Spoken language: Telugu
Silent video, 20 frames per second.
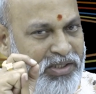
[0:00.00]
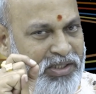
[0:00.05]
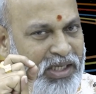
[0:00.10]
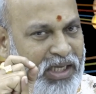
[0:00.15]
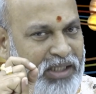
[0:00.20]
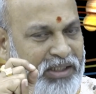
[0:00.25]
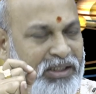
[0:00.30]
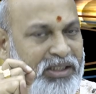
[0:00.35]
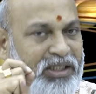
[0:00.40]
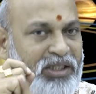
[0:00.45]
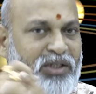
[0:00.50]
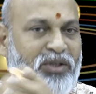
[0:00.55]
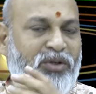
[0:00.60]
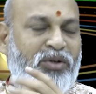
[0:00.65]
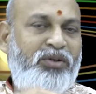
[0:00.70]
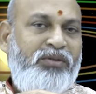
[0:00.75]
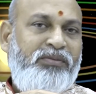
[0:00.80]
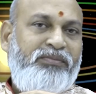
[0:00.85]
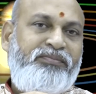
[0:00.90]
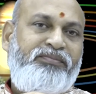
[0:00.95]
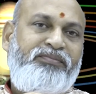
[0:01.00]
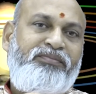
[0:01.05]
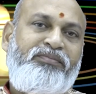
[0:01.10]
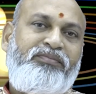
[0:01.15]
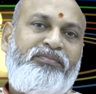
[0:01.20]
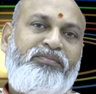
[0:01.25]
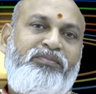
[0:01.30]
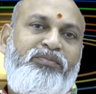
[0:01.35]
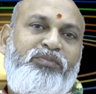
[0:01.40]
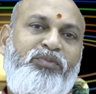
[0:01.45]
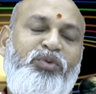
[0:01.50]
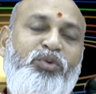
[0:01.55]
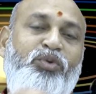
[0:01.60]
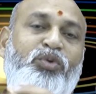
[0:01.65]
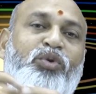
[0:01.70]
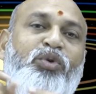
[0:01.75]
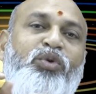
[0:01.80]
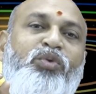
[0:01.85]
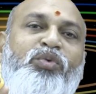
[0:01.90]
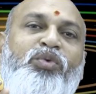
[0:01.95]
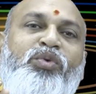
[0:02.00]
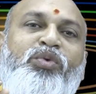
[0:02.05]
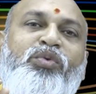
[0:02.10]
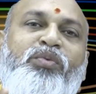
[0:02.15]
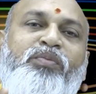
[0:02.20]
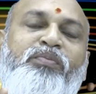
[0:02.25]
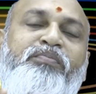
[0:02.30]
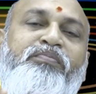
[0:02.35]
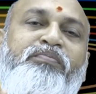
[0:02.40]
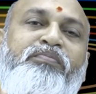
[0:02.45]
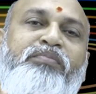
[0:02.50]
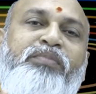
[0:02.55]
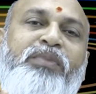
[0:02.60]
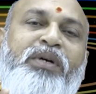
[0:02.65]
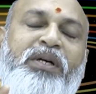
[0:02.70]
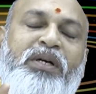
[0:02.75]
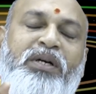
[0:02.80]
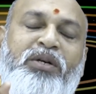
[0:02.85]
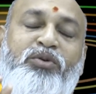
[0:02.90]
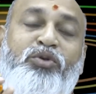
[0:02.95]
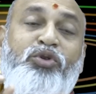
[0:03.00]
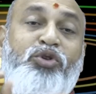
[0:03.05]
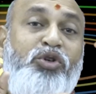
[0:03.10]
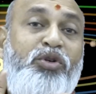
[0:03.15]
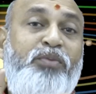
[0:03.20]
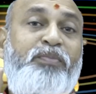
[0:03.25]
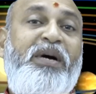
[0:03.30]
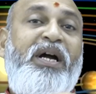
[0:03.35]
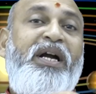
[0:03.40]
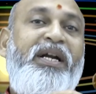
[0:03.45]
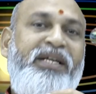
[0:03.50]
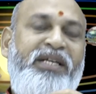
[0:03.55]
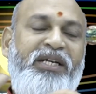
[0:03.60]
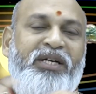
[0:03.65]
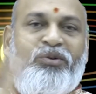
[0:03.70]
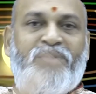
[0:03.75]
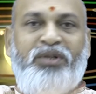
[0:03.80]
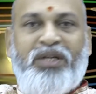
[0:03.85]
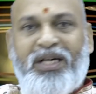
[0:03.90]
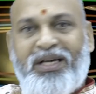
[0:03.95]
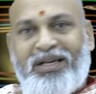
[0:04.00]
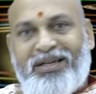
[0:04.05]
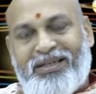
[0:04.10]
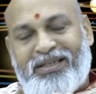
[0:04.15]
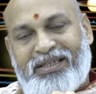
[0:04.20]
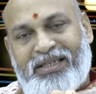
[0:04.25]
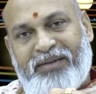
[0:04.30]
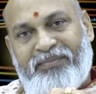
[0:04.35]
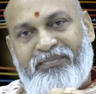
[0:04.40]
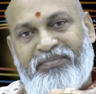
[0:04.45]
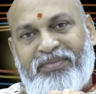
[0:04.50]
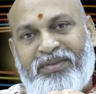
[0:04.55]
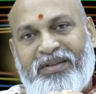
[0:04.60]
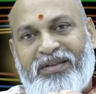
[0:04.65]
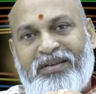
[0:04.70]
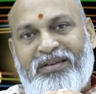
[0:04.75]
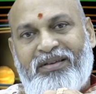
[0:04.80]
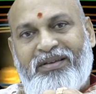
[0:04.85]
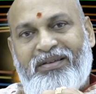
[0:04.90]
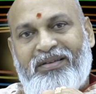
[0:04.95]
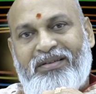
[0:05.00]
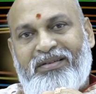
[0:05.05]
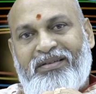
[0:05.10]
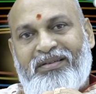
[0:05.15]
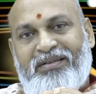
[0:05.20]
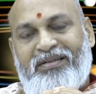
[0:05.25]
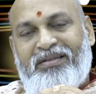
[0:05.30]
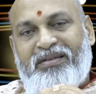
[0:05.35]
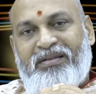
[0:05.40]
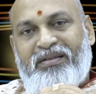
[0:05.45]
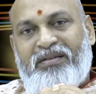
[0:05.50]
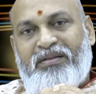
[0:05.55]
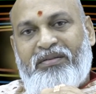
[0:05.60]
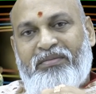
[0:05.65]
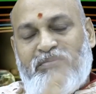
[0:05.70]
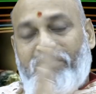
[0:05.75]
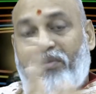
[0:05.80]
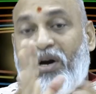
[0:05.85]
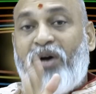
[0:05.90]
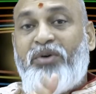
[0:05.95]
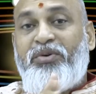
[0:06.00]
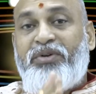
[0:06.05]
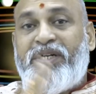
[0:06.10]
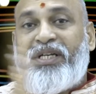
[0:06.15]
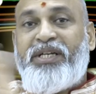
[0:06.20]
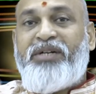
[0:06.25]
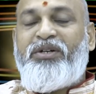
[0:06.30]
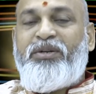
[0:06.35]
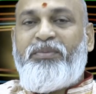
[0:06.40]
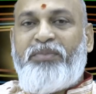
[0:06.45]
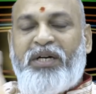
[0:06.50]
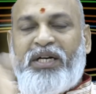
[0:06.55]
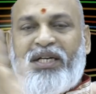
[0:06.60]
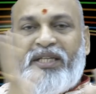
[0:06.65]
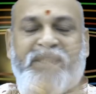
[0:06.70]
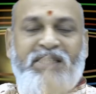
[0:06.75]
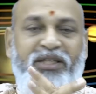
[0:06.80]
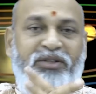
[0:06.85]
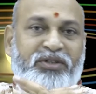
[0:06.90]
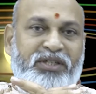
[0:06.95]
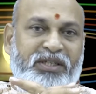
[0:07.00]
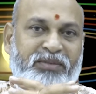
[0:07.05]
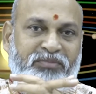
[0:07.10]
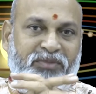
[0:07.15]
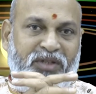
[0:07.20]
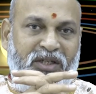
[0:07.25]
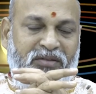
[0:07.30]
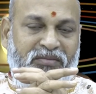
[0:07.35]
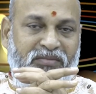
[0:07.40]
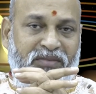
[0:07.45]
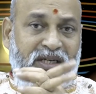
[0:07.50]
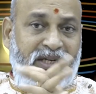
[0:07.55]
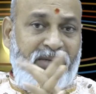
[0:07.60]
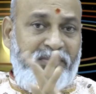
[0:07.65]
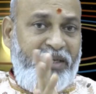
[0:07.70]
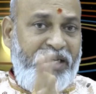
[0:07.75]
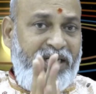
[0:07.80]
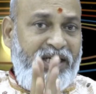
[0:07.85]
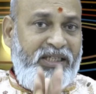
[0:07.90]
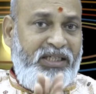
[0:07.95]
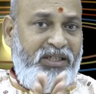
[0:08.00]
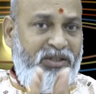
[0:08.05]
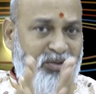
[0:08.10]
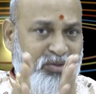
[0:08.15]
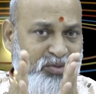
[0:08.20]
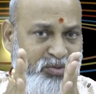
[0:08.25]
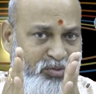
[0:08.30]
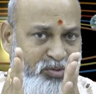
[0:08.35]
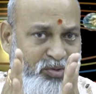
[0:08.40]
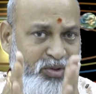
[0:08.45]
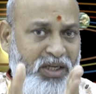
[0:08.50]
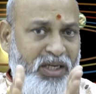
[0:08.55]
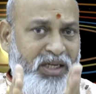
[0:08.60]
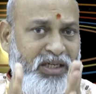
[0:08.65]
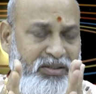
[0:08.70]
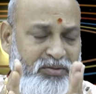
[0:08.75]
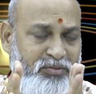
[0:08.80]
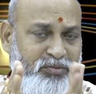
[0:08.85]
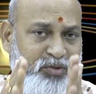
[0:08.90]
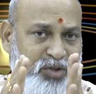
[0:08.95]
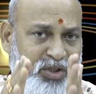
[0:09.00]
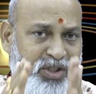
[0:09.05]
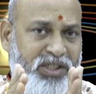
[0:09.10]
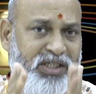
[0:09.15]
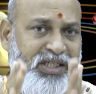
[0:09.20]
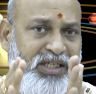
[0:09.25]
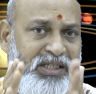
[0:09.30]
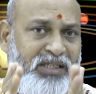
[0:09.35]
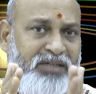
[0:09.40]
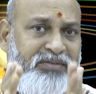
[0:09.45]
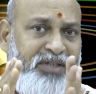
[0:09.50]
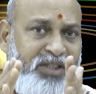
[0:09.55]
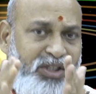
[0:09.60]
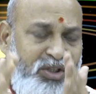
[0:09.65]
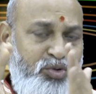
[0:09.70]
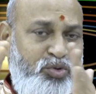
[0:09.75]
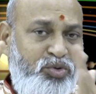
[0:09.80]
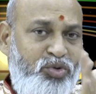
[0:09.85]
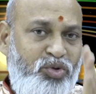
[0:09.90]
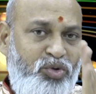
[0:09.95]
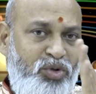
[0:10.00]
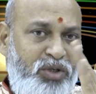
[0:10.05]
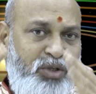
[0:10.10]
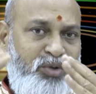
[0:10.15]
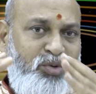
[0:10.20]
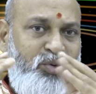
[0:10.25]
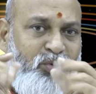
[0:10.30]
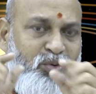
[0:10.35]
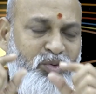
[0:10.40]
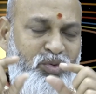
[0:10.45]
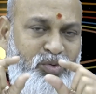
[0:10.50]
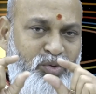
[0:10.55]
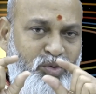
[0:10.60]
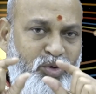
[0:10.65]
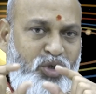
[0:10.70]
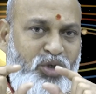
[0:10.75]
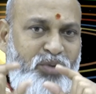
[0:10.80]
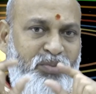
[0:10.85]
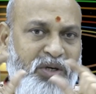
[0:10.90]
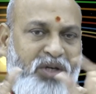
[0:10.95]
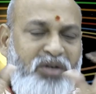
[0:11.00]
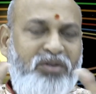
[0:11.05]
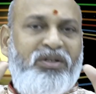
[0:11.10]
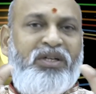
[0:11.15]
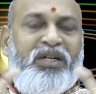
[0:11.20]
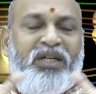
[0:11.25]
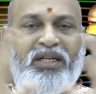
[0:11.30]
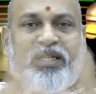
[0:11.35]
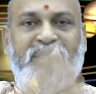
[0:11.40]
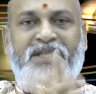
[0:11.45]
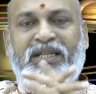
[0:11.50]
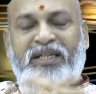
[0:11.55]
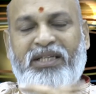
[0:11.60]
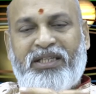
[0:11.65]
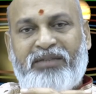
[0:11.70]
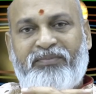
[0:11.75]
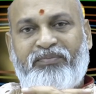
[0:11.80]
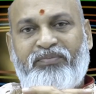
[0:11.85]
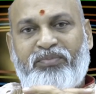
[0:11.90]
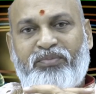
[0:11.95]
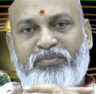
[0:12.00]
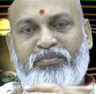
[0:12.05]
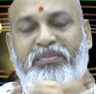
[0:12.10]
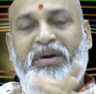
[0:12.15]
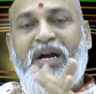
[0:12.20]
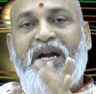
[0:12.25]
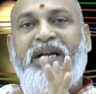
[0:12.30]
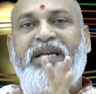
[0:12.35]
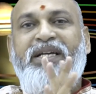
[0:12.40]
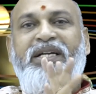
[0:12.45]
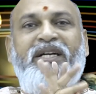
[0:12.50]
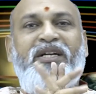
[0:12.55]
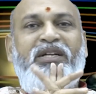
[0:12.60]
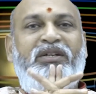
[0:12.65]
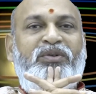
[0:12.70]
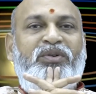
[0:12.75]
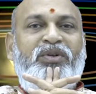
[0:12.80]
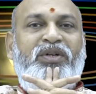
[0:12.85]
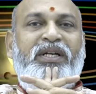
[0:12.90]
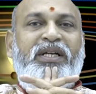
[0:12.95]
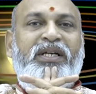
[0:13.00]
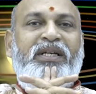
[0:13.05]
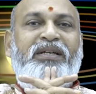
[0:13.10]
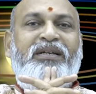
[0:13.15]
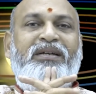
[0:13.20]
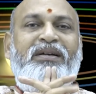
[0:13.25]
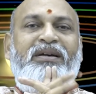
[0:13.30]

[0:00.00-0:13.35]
జాతకంలో గురువు కుజుడు పాడయ్యాడు ఉదాహరణకి బాగుంటే ఏంటో పాడైతే ఏంటో చెప్తాను అంటే మీ లగ్నం తులాల వృచ్చిక లగ్నం అయితే చూసుకోండి గురువు కుజుడు బాగున్నాడు లేదా అనేది పాడయ్యాడు అనుకోండి